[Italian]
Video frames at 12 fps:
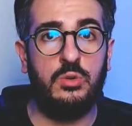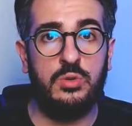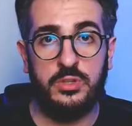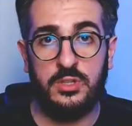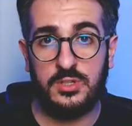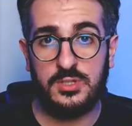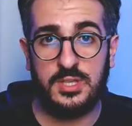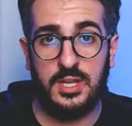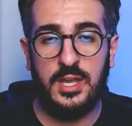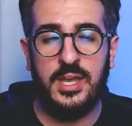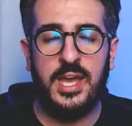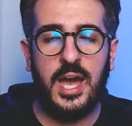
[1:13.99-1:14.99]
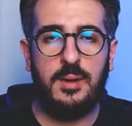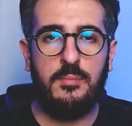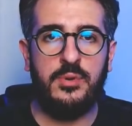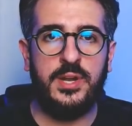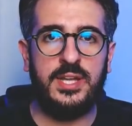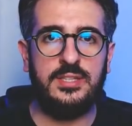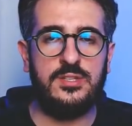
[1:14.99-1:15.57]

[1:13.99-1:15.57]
uno dei nostri abbonati,